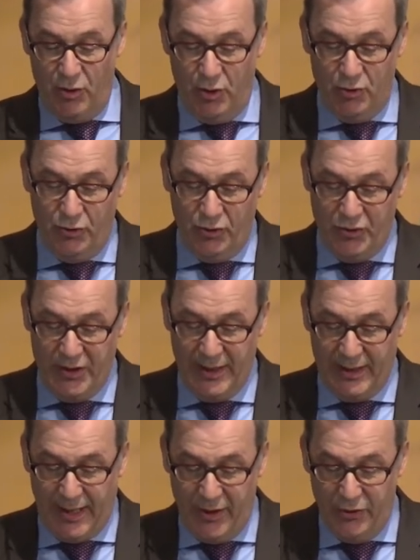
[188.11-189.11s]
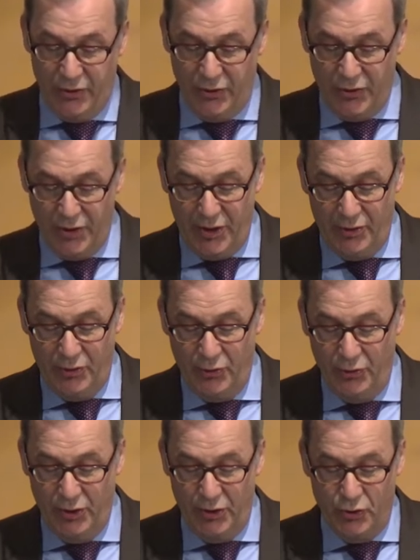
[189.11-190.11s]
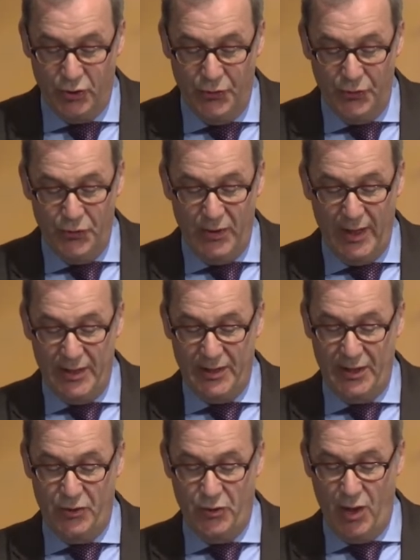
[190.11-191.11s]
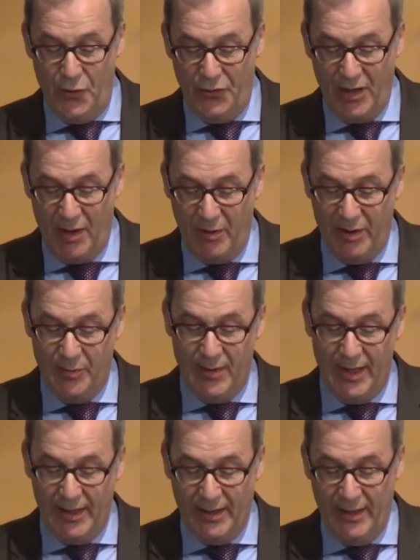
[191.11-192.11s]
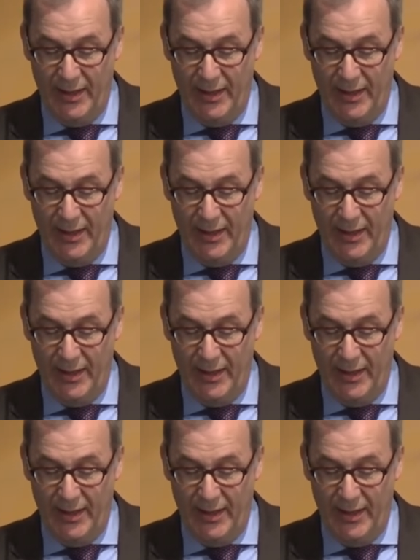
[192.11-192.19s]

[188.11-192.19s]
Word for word: Otto 1993 gegründete Stiftung hatte sich zur Aufgabe gemacht,